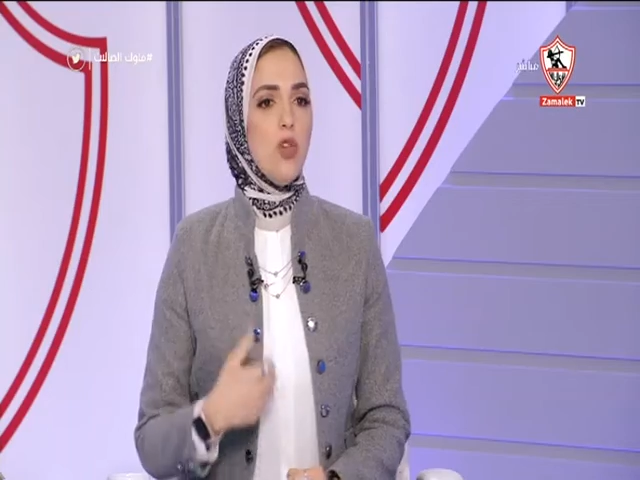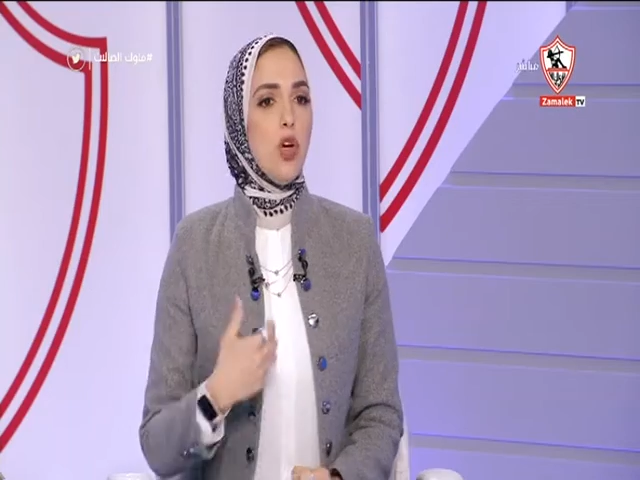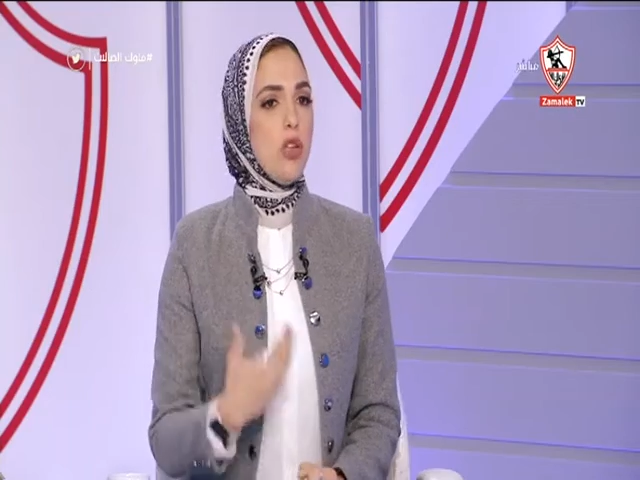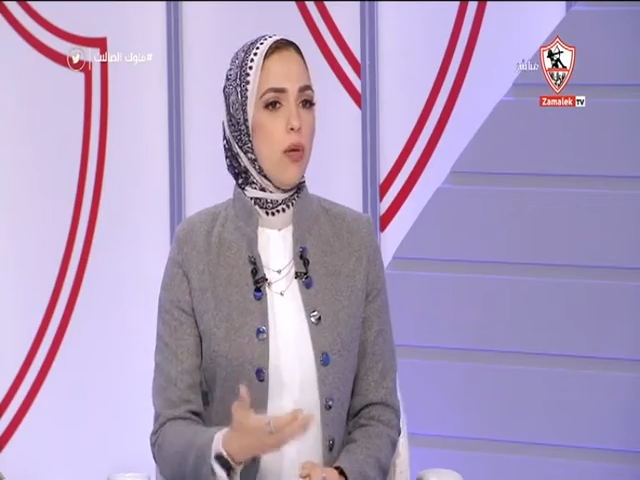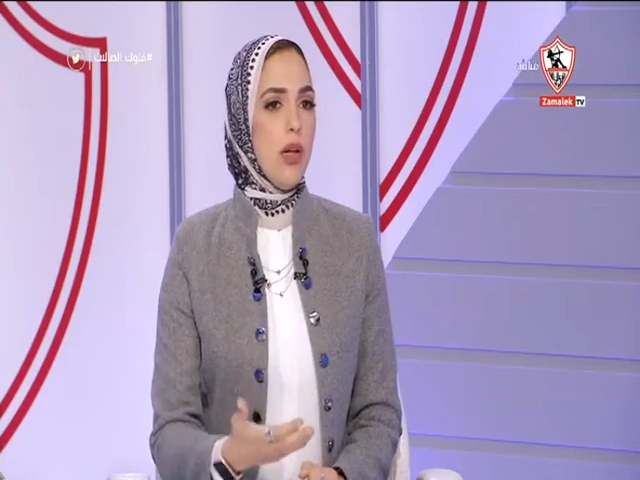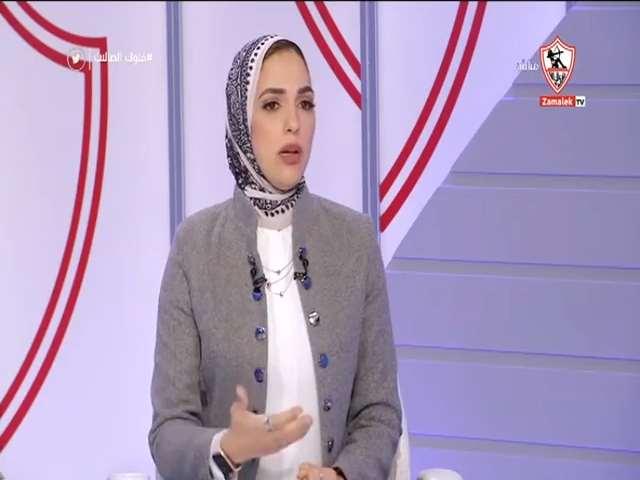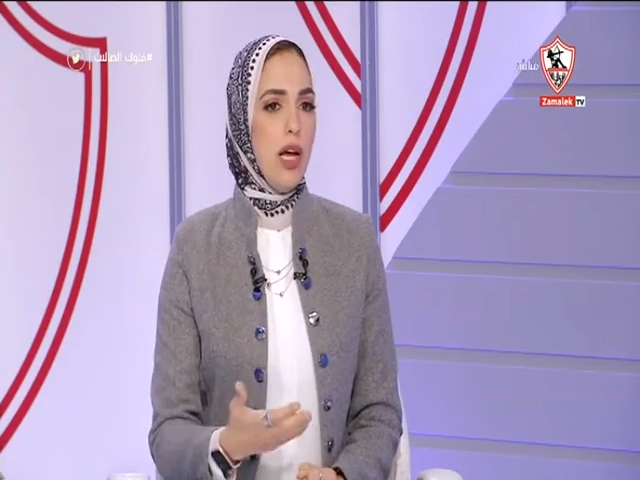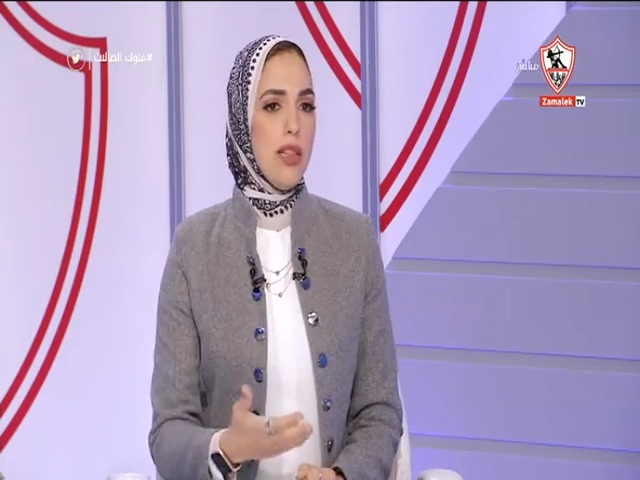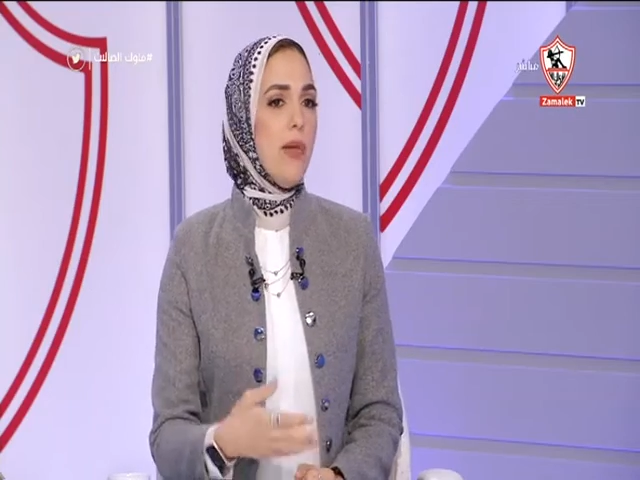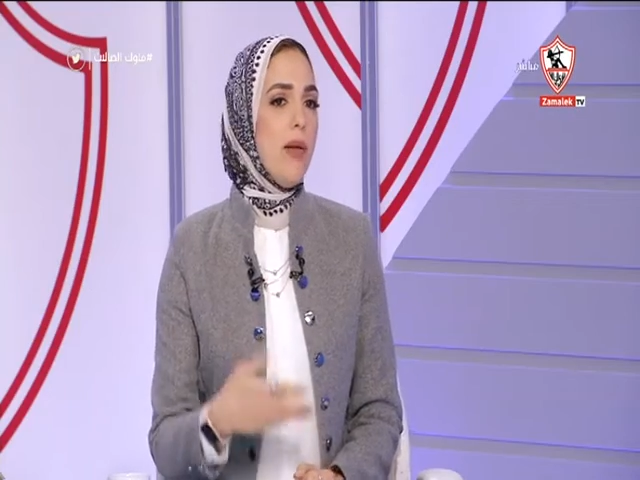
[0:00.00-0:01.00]
تعتبر
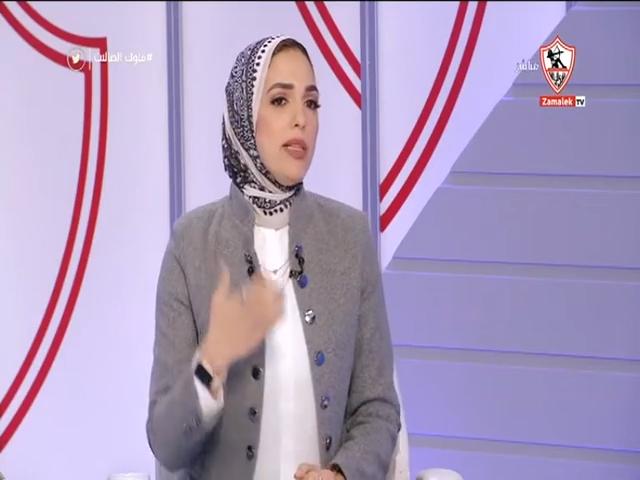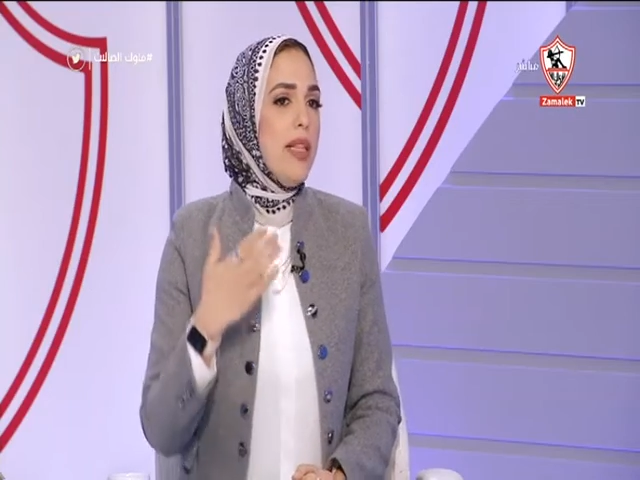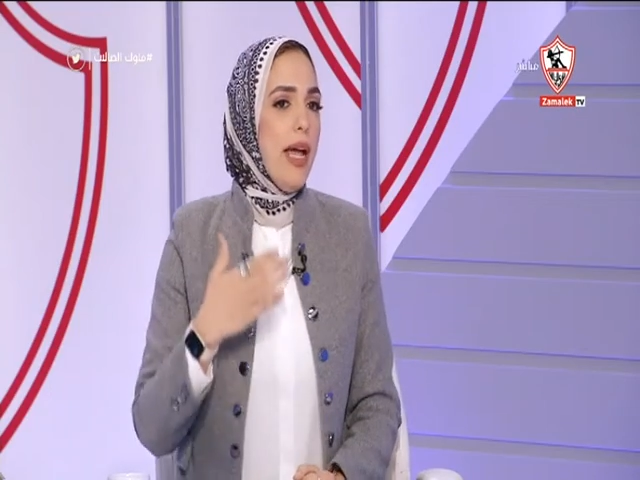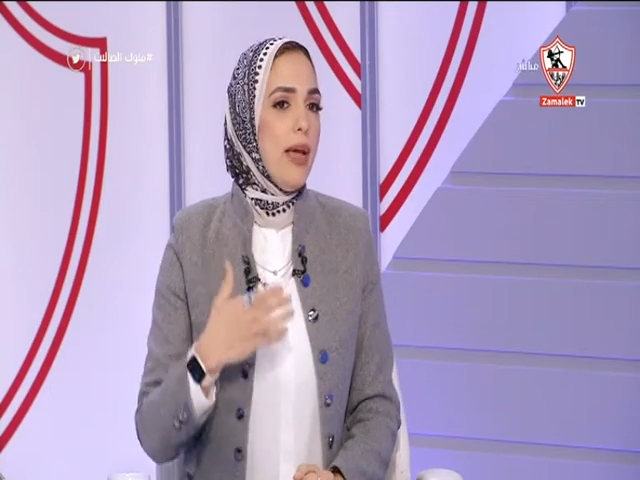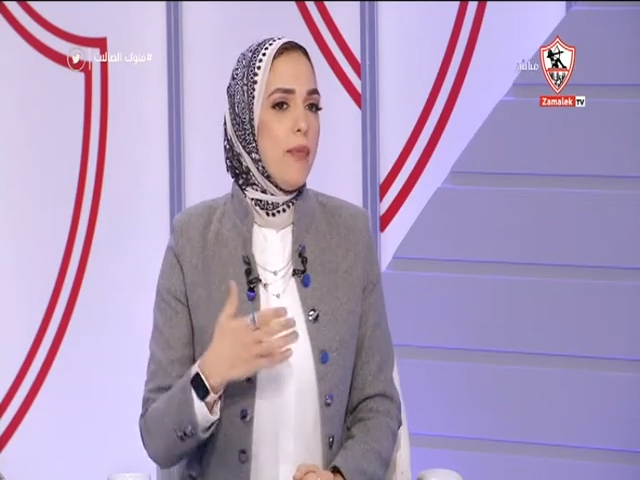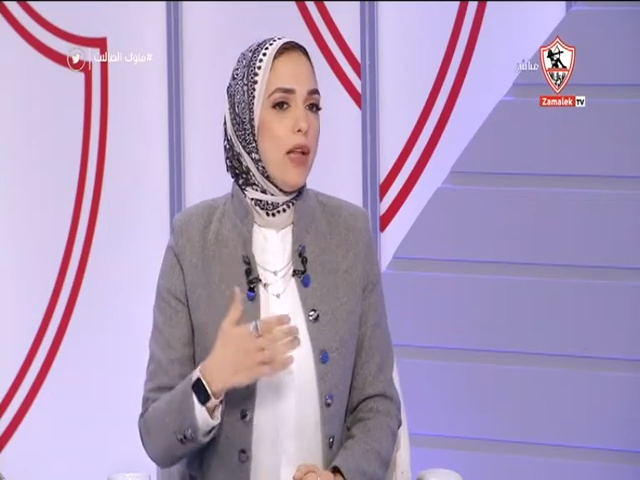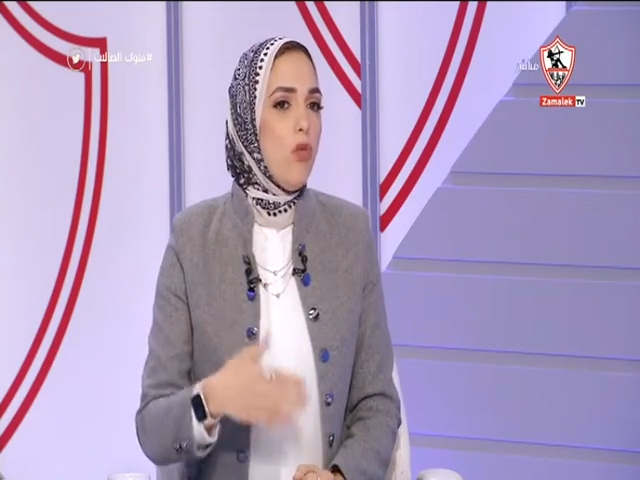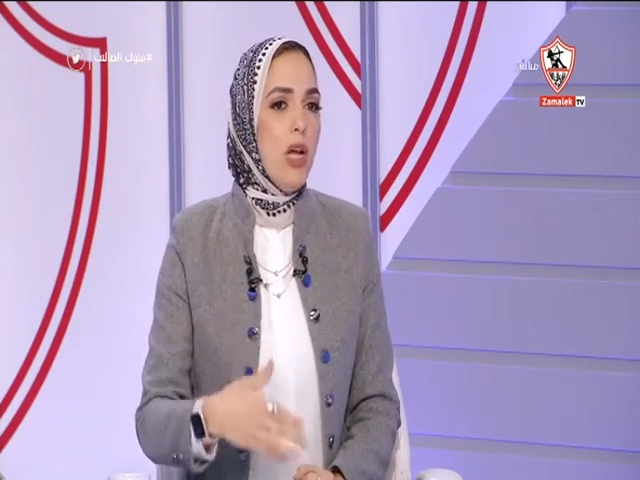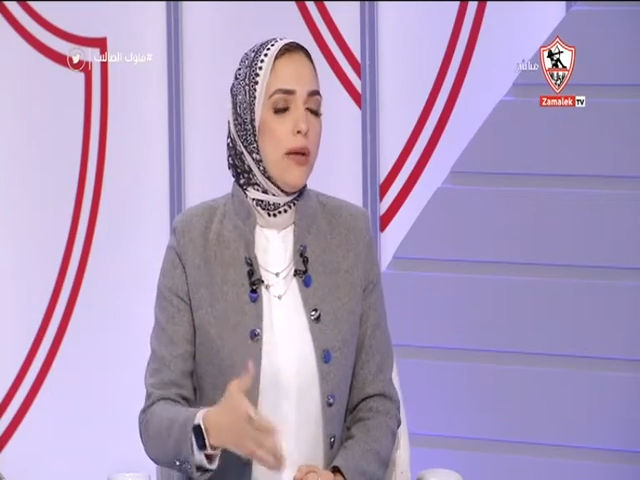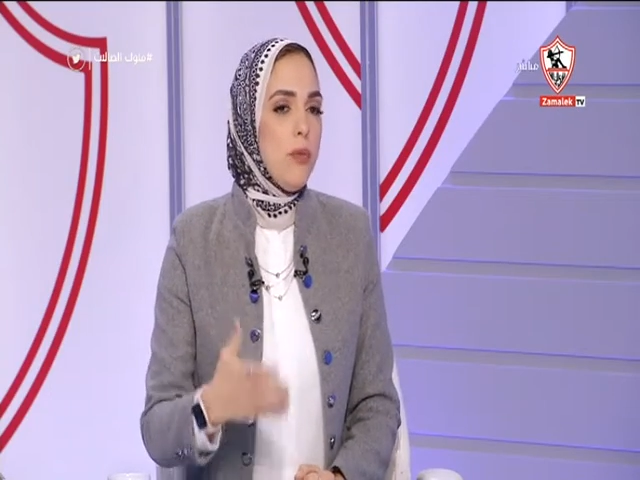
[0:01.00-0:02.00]
هتبقى بتلاعب لو
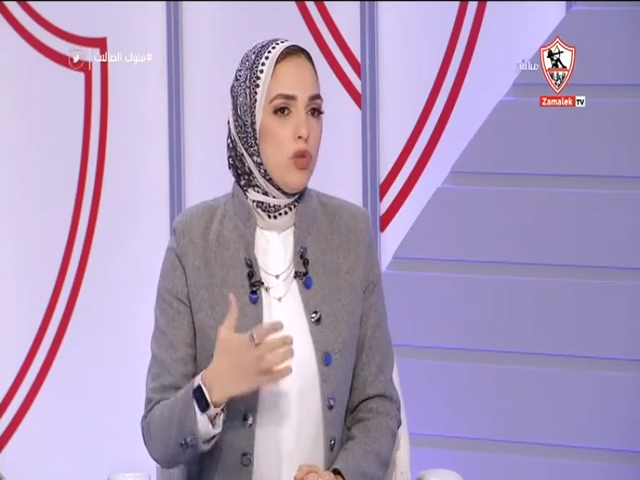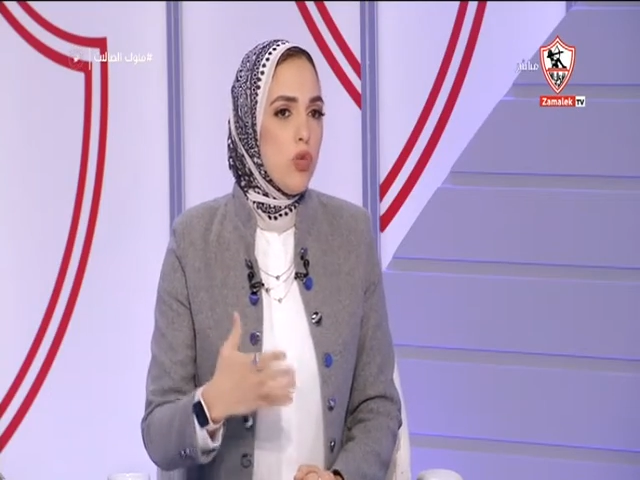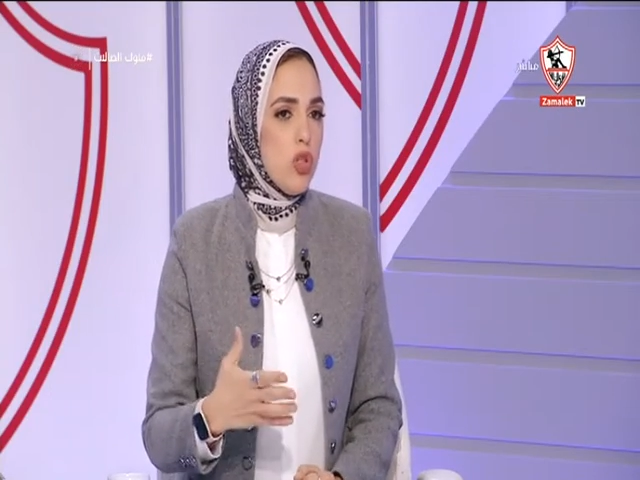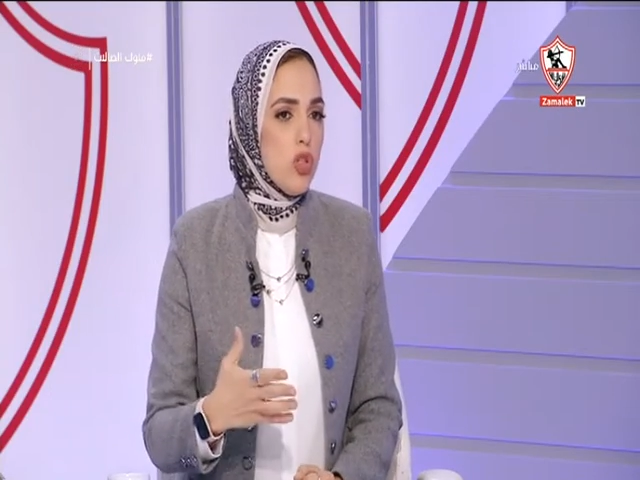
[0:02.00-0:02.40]
لعبت تونس